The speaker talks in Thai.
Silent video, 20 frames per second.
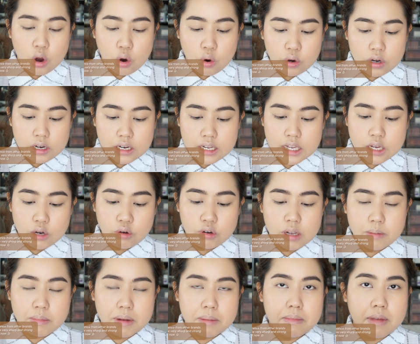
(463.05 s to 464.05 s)
ขนคิ้ว
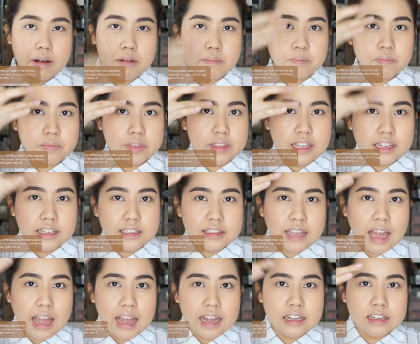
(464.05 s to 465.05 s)
ที่มันแบบ
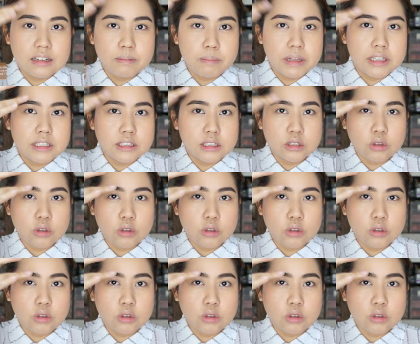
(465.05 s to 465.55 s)
ตั้งๆเป็น